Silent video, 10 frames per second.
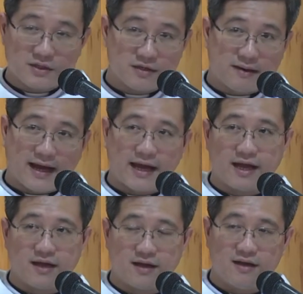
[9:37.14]
Bước thứ
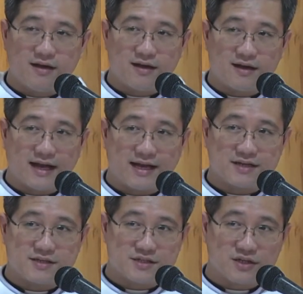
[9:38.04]
ba
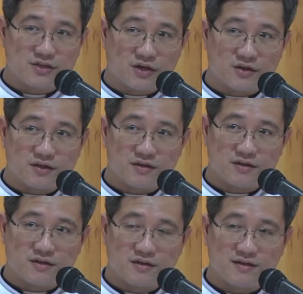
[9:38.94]
là xưng tội.
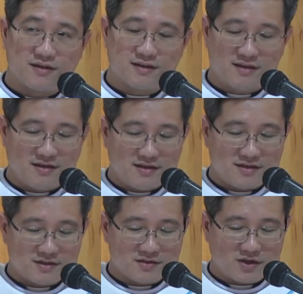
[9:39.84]

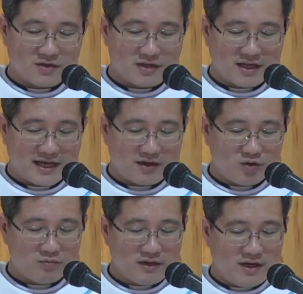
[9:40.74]
Xưng tội thì ai
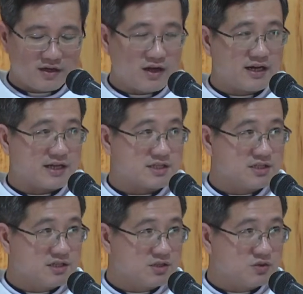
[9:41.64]
cũng biết, đó là
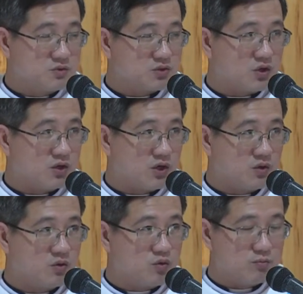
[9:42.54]
xưng thú tội
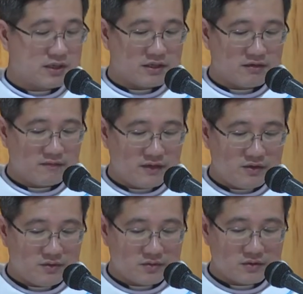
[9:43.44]
lỗi của mình
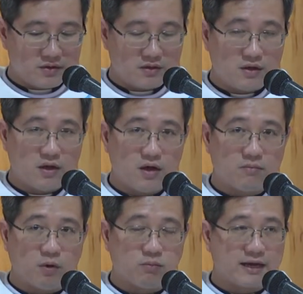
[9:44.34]
với Chúa
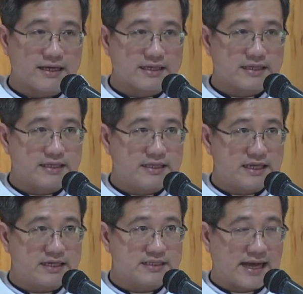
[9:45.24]
một cách
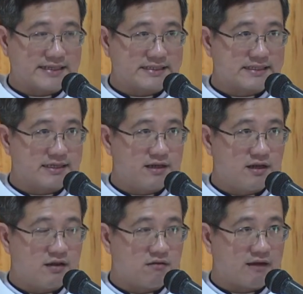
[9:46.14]
chân thành
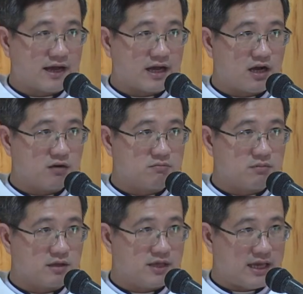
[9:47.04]
và
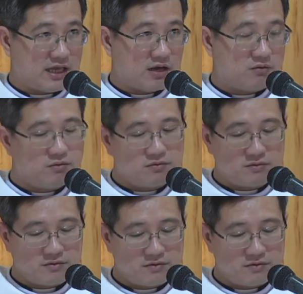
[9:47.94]
không che giấu.